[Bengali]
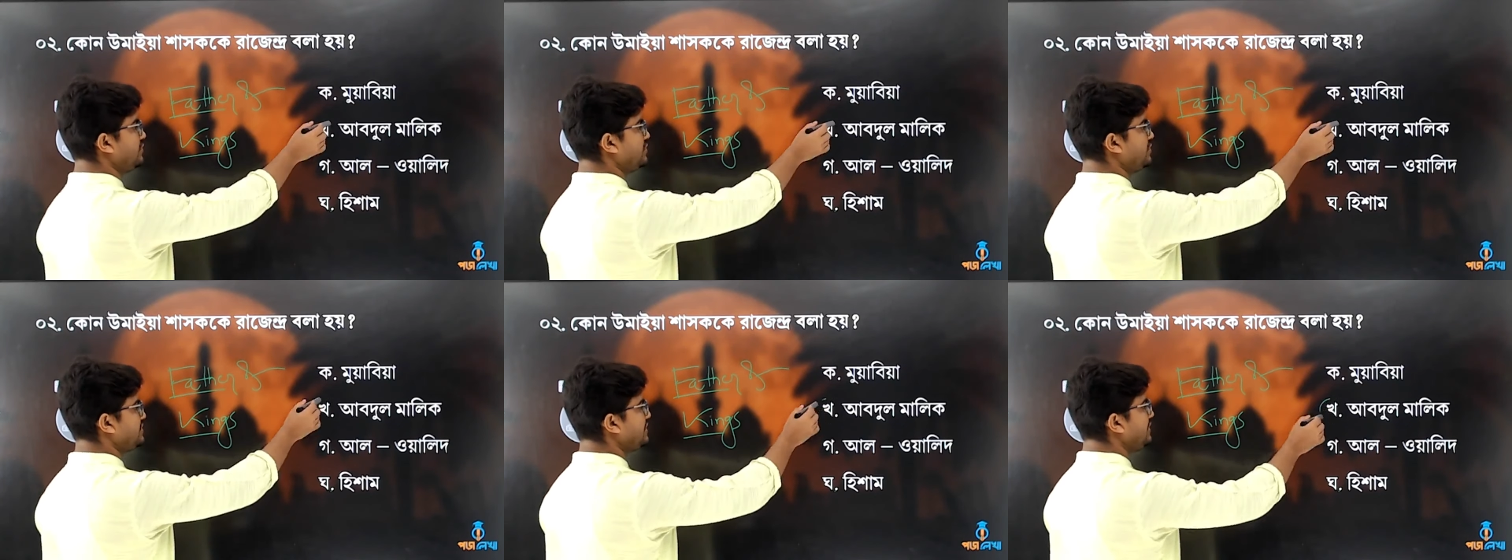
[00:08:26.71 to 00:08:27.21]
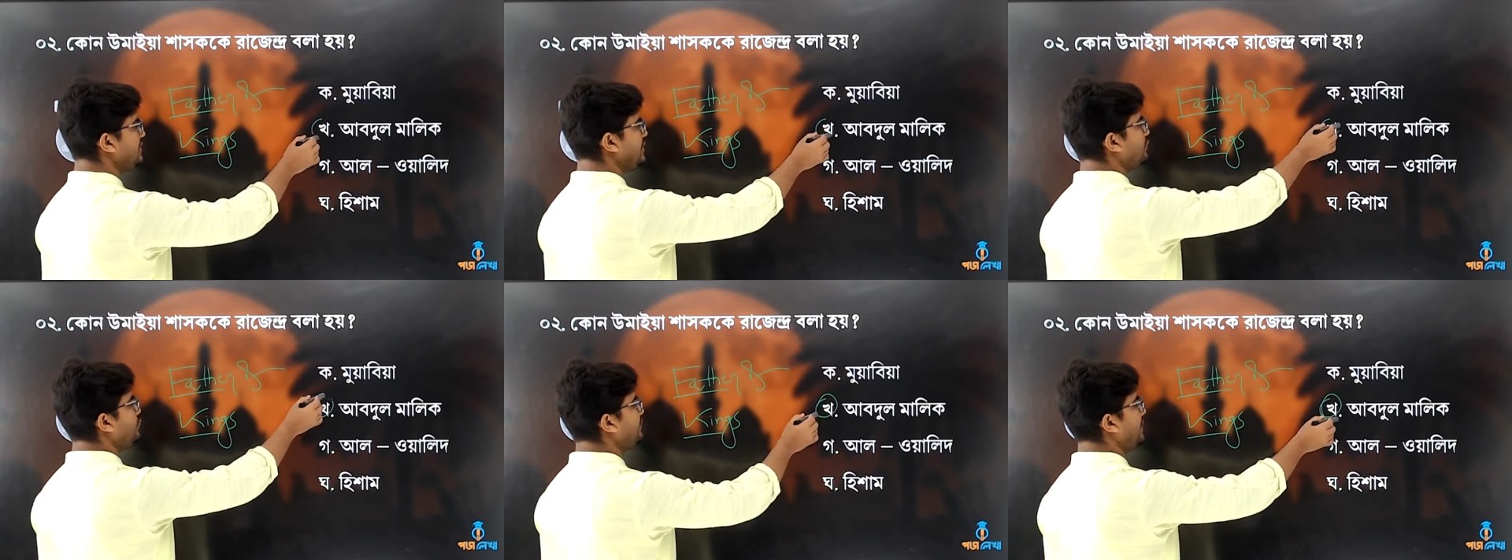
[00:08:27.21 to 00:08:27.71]
খলিফা
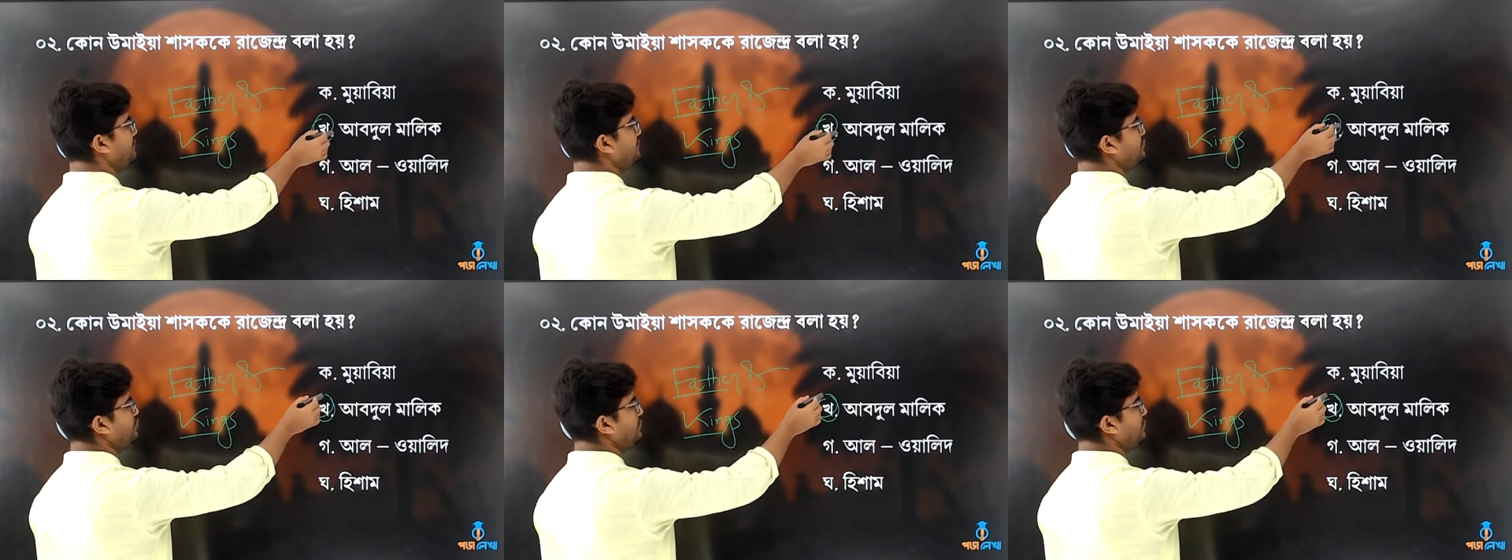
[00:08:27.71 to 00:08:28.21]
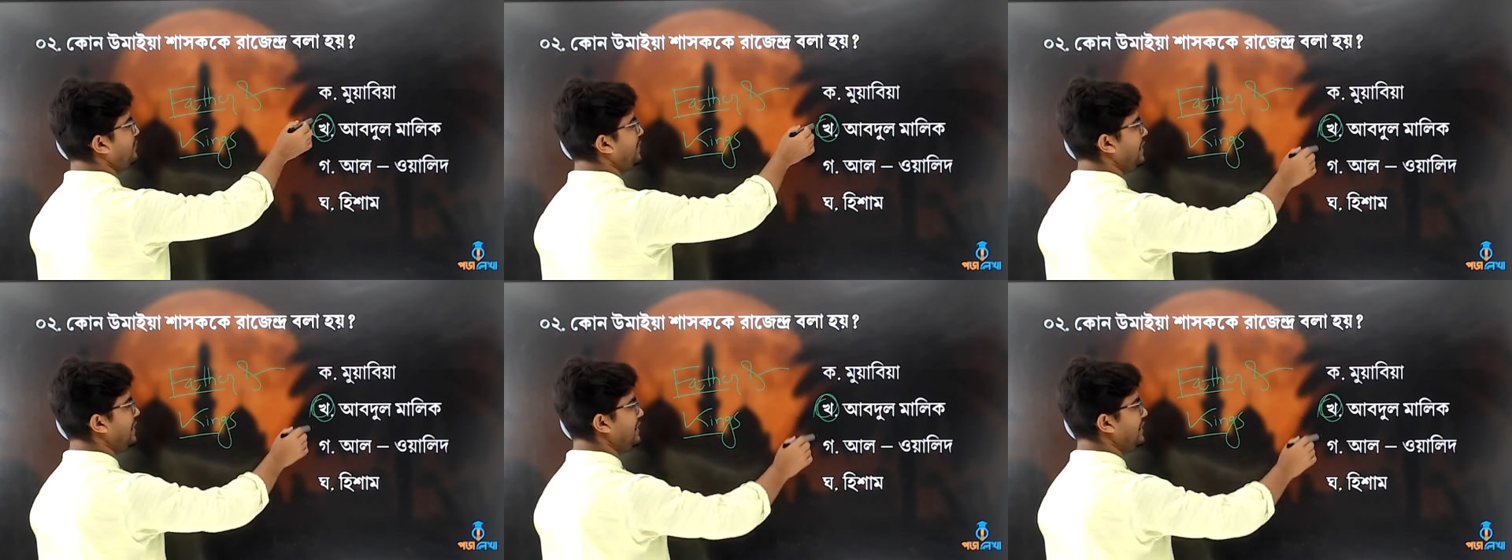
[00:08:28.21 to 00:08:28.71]
আব্দুল মালিককে
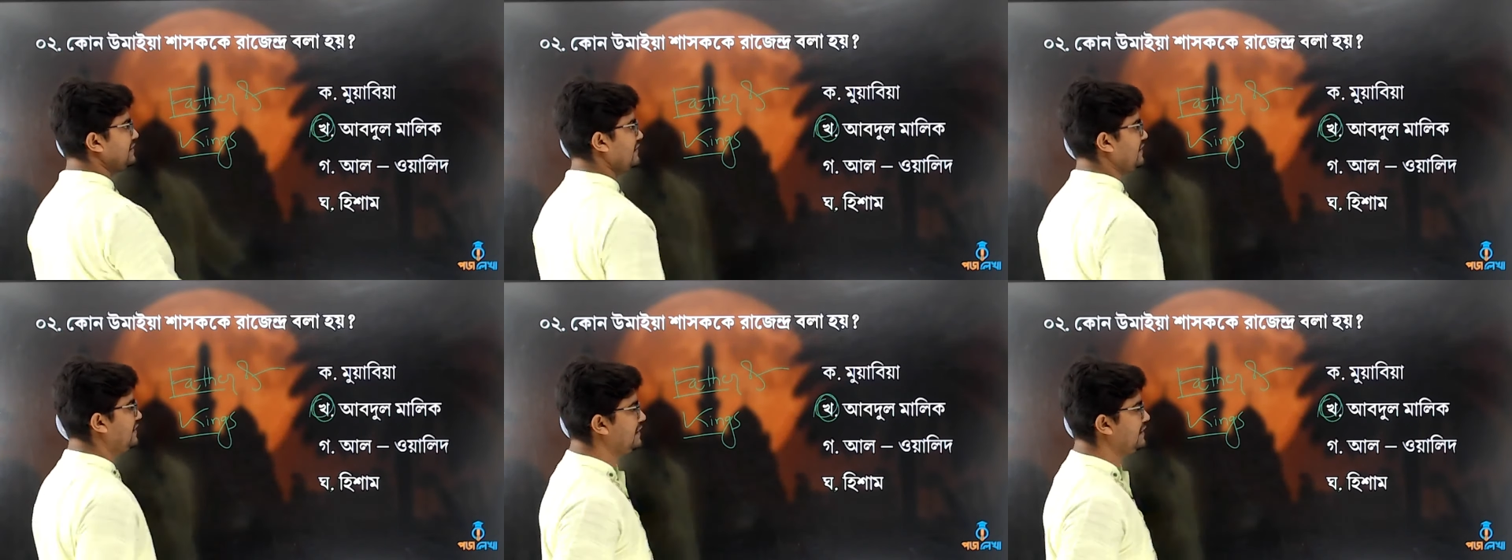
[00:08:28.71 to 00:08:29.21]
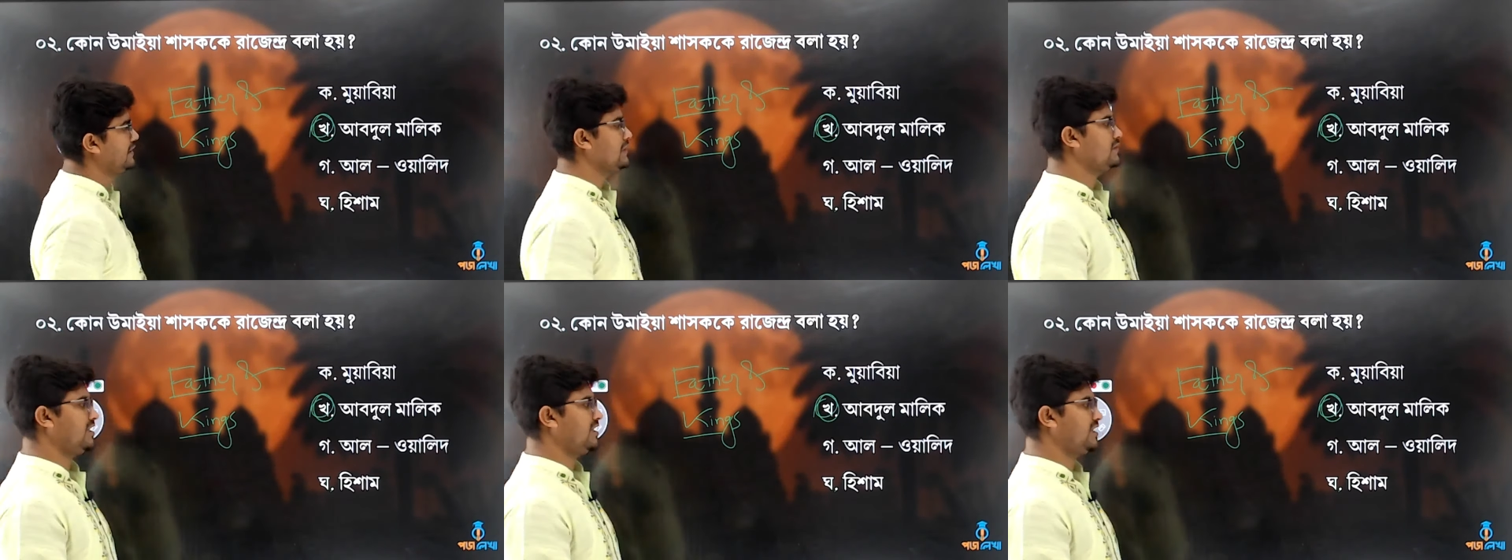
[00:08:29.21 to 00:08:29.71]
রাজেন্দ্র বলা হয়